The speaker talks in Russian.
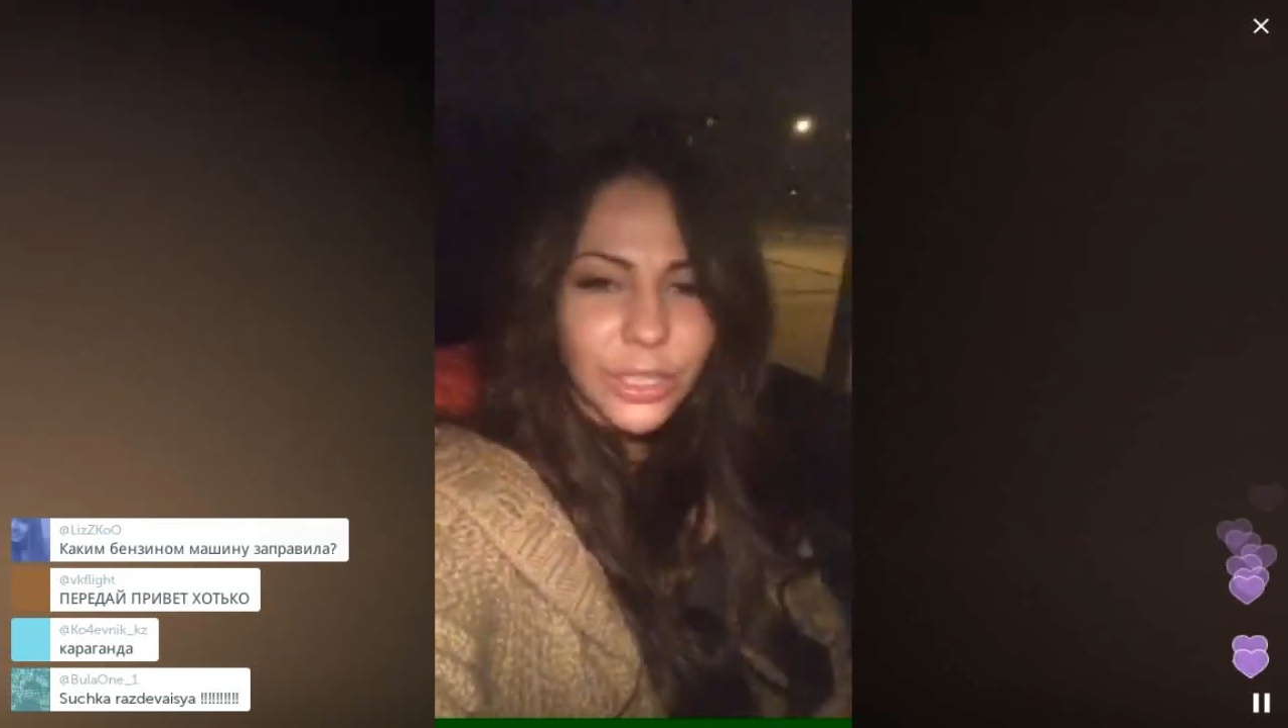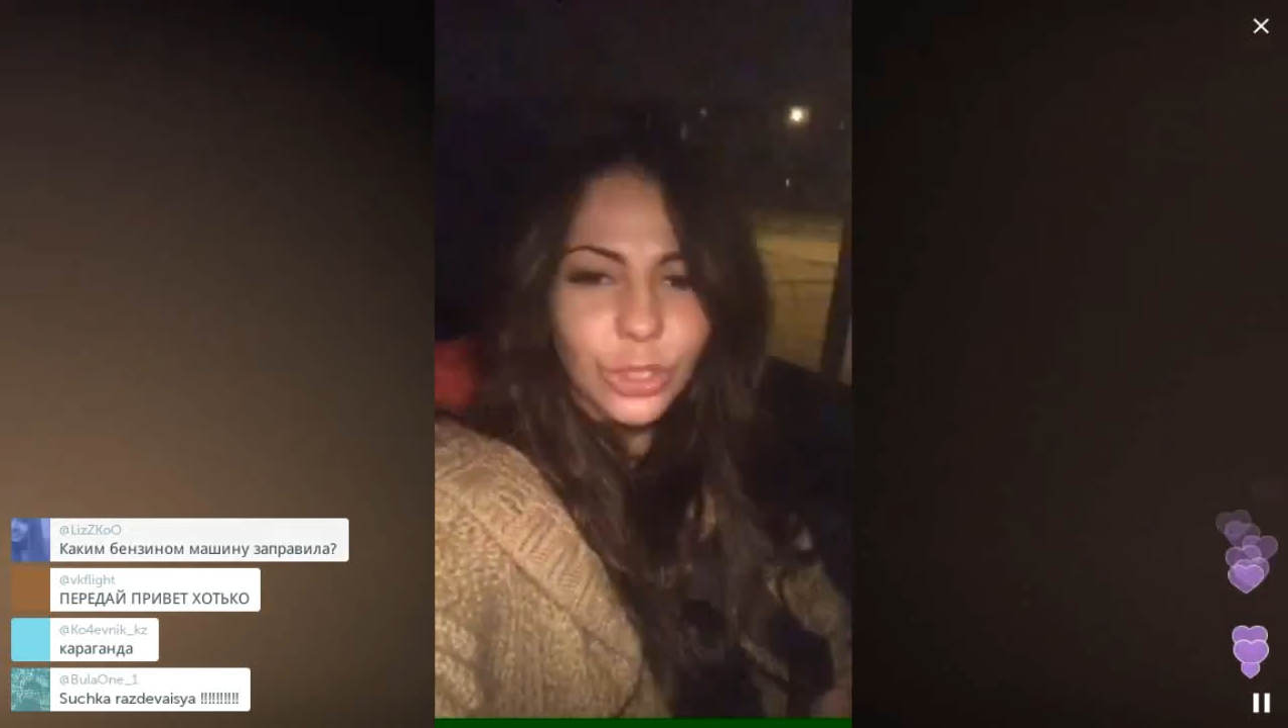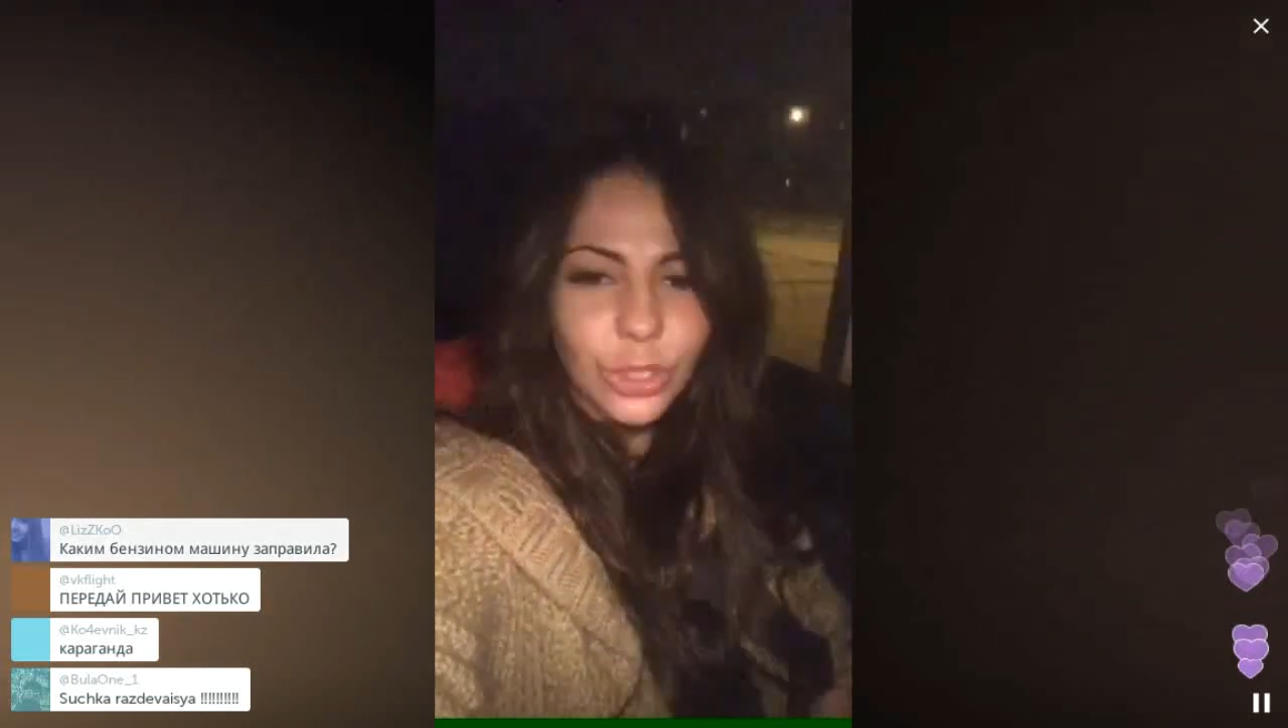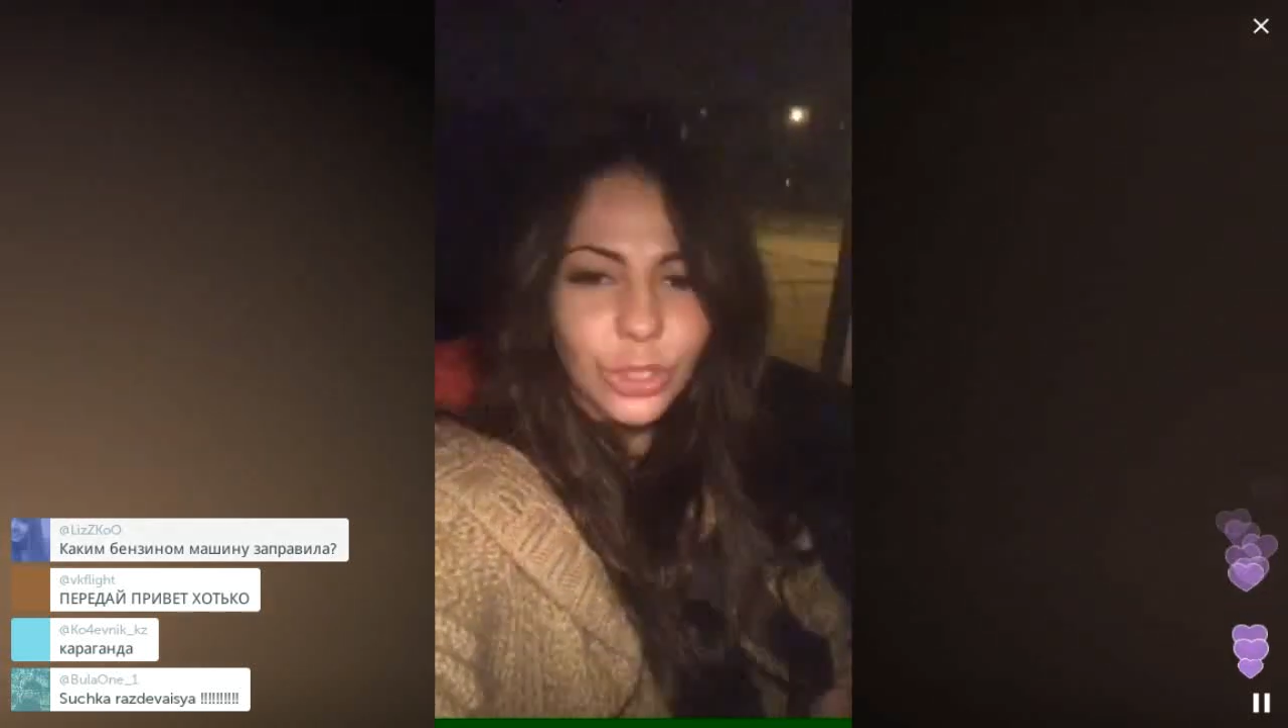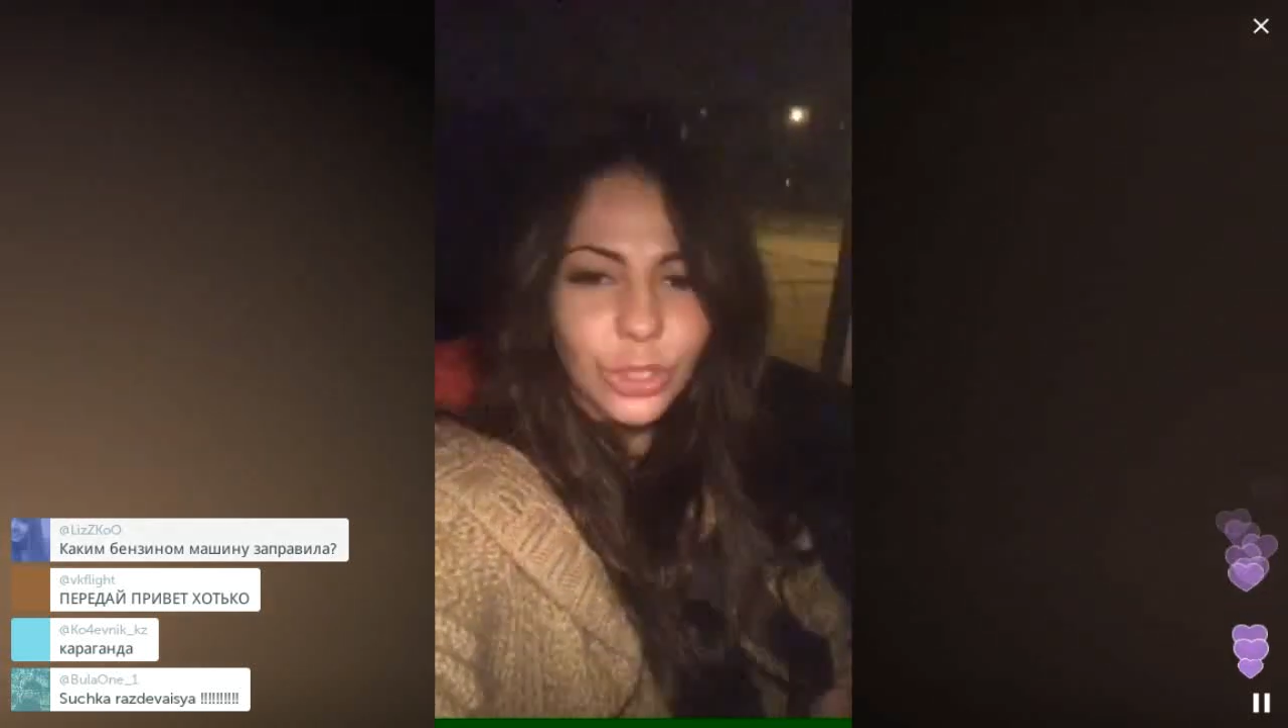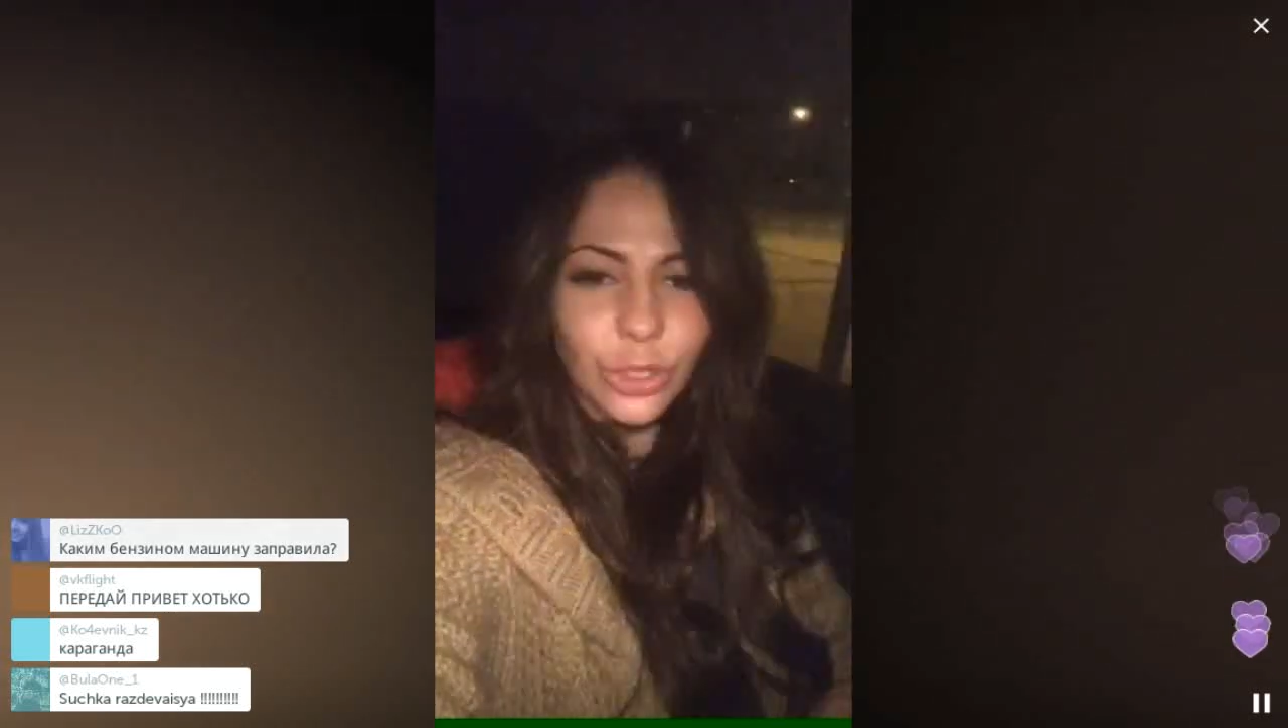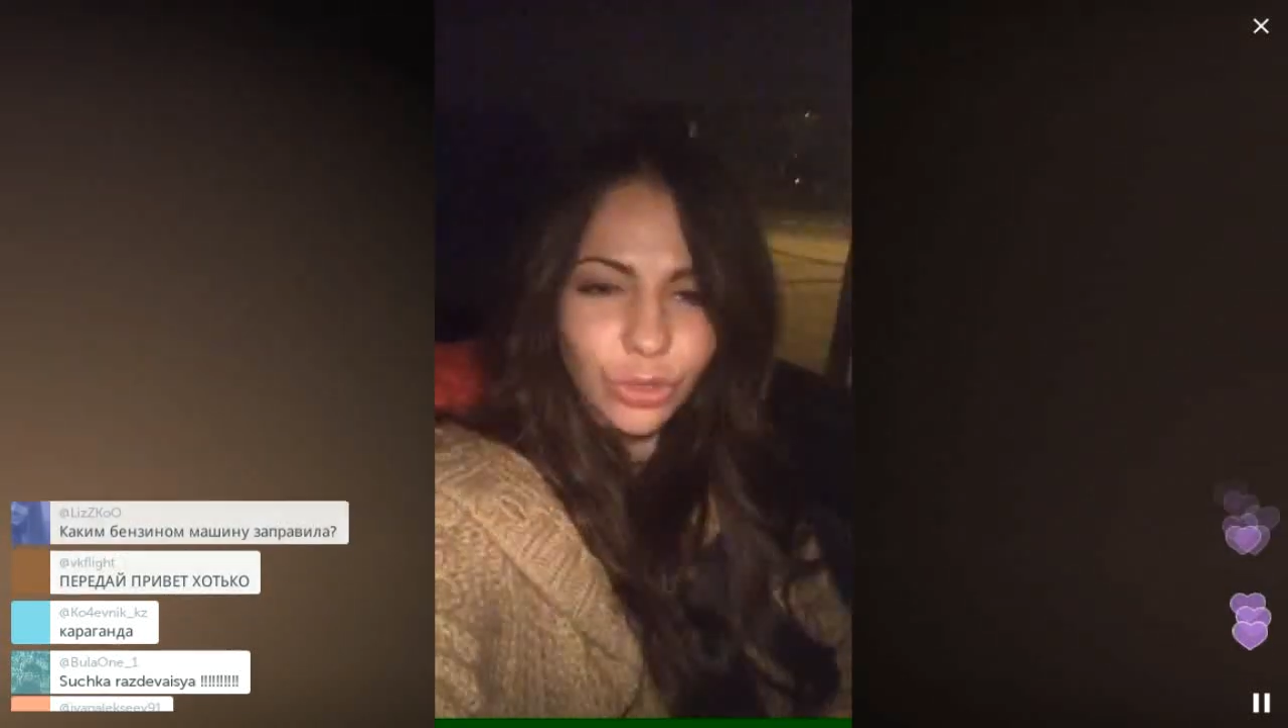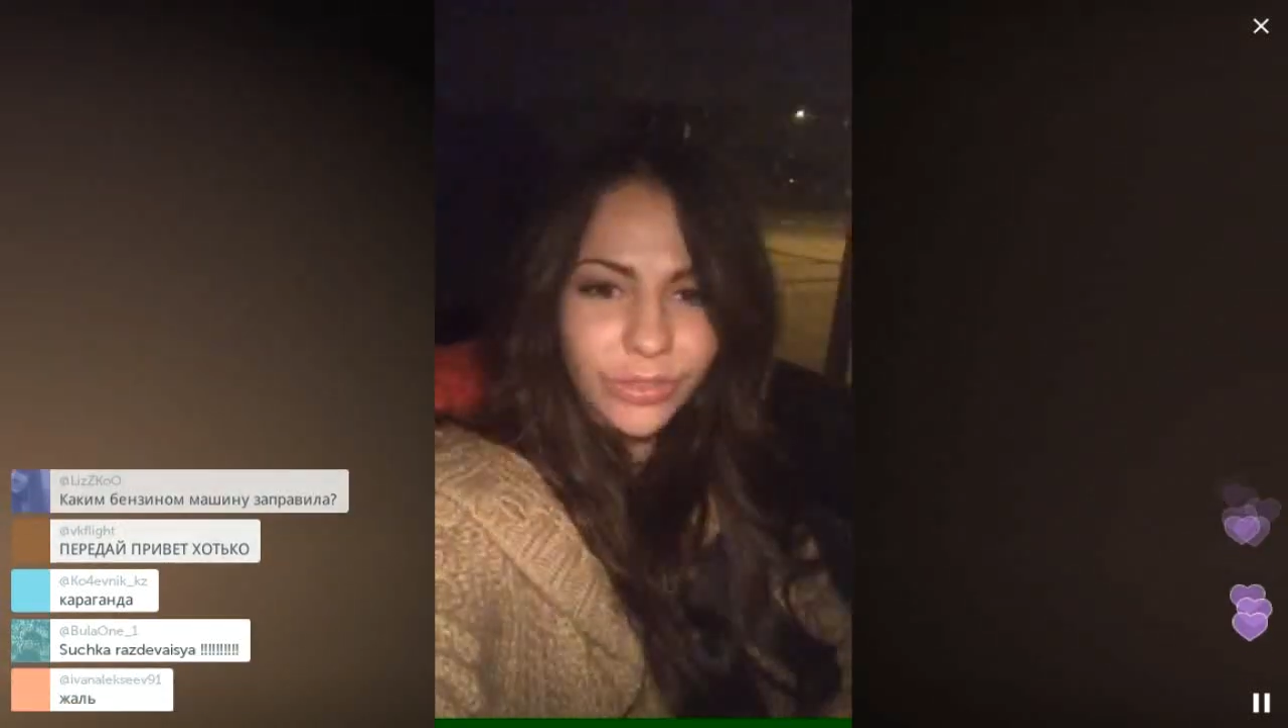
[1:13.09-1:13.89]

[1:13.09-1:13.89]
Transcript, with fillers: Шучу,